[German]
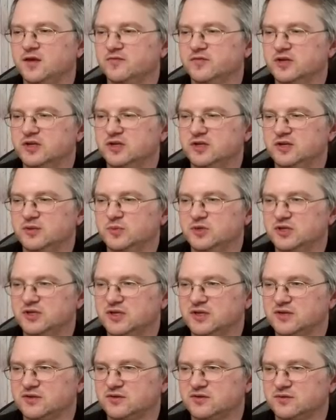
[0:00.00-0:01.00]
Wenn ich nämlich
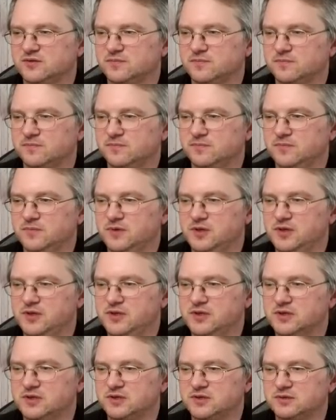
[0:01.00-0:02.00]
jetzt
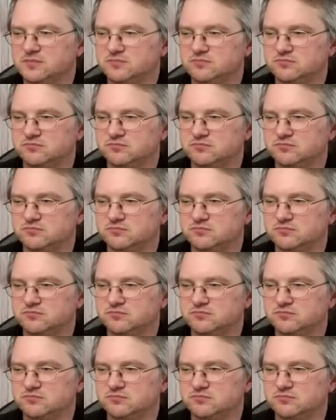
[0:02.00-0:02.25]
hier